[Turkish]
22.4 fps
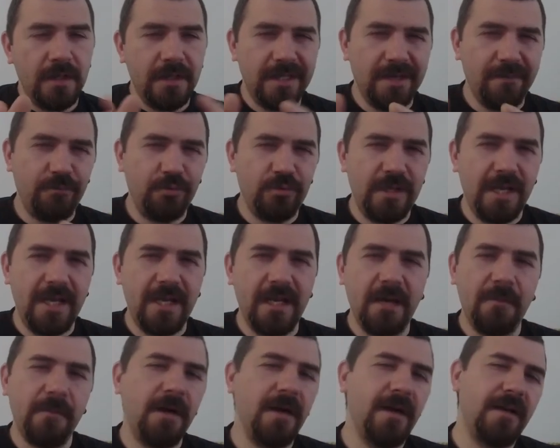Ya bu
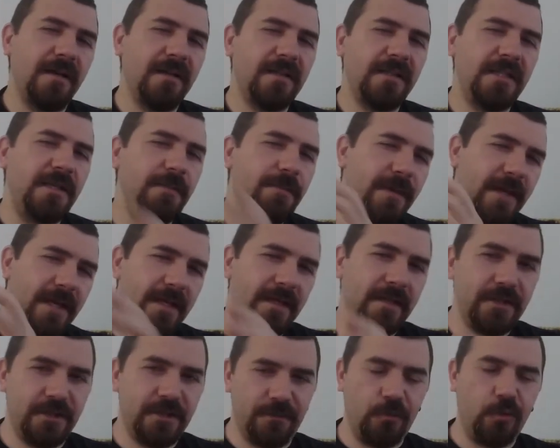değil ama gibi.
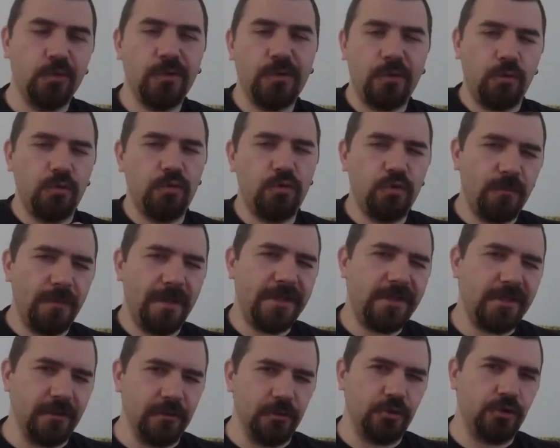Şimdi onu da
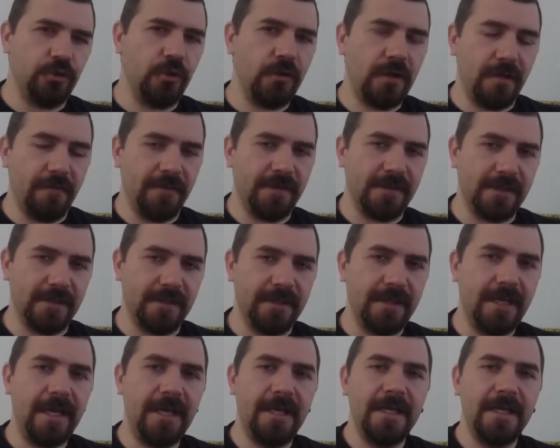uydurmaya çalışıyor kafasında.